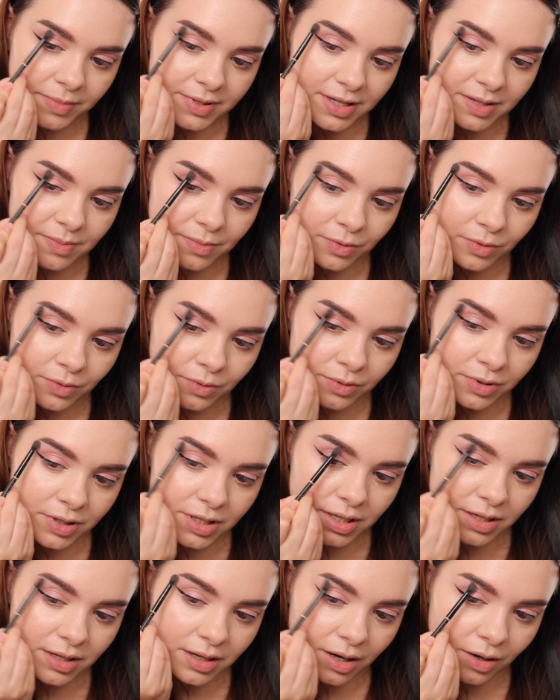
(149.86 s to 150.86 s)
mir jetzt erstmal
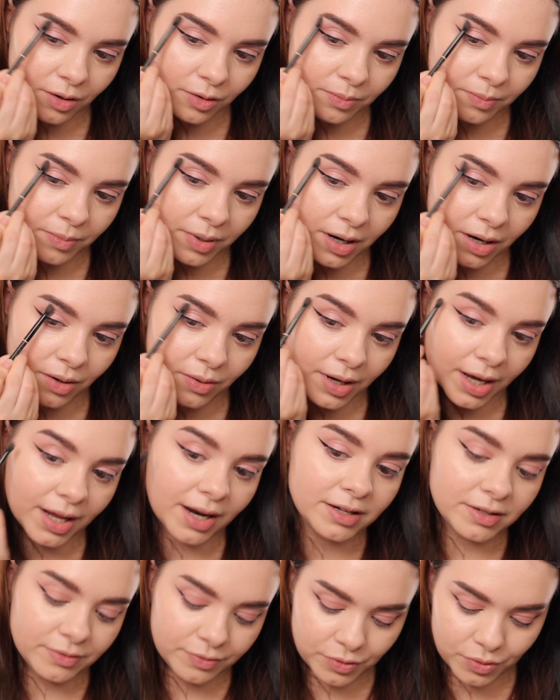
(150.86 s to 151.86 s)
unter die Augenbraue,
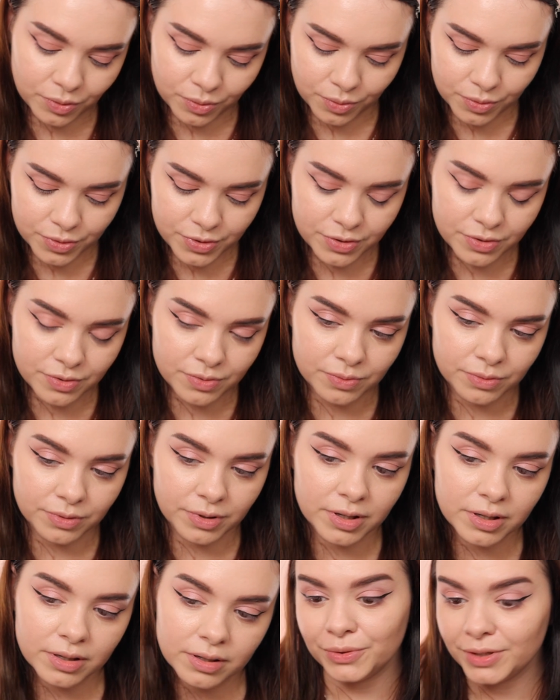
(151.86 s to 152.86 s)
relativ
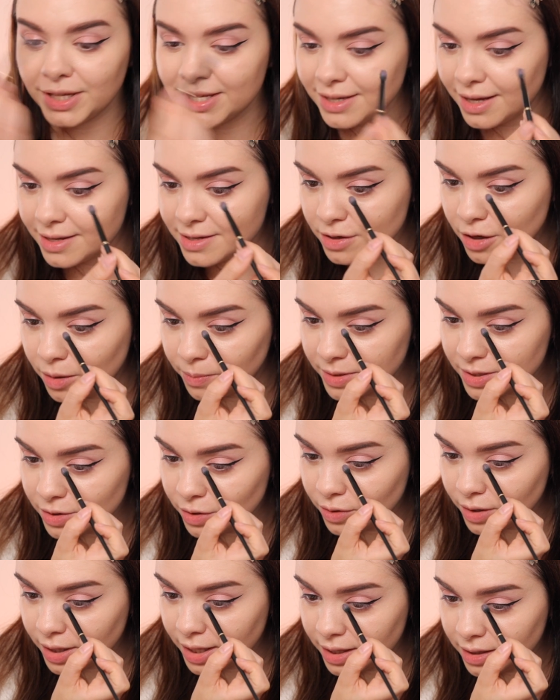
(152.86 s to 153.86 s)
großzügig. Und das Ganze kommt jetzt auch
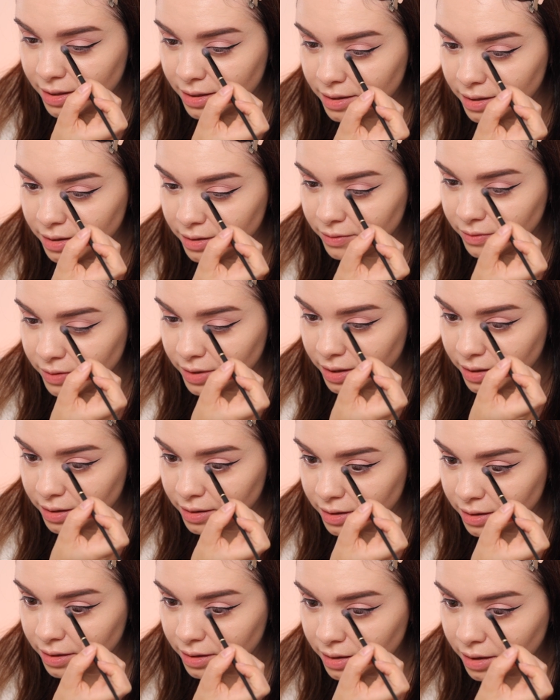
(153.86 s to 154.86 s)
noch in den
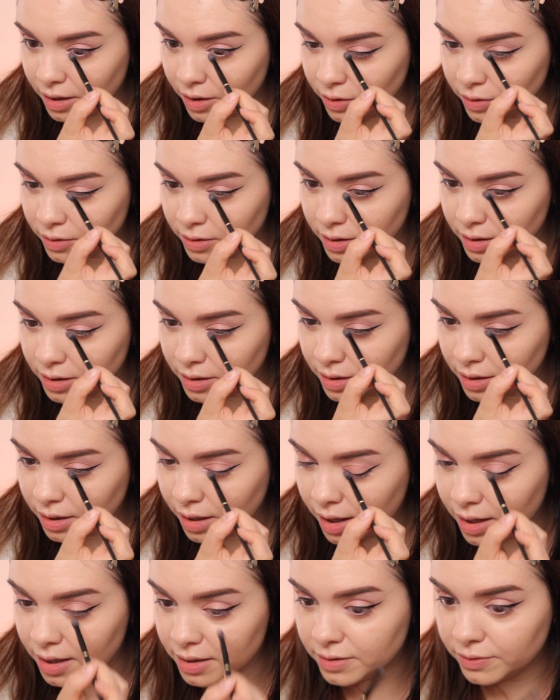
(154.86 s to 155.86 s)
Innenwinkel, auch
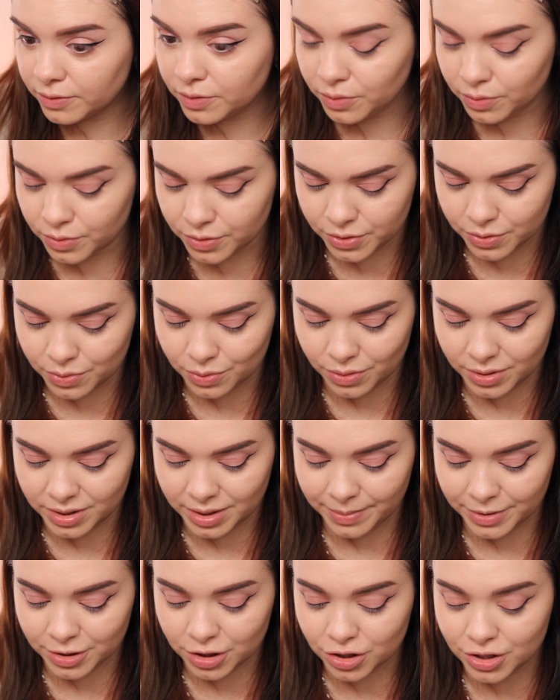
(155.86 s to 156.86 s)
relativ großzügig,
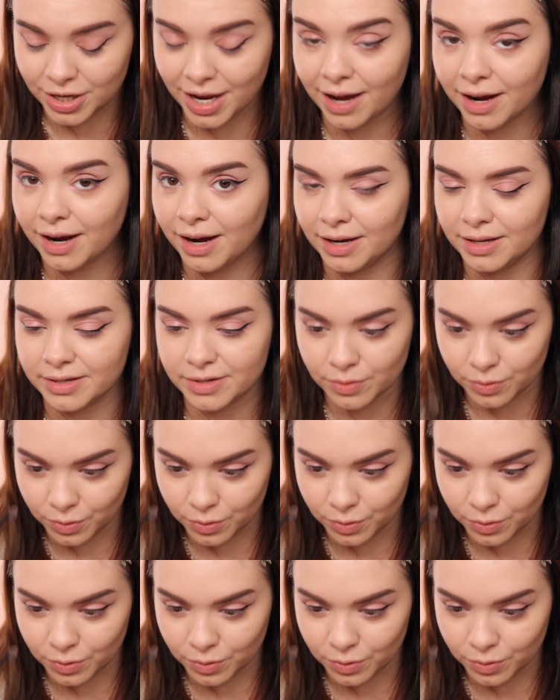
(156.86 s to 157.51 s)
aber stärker als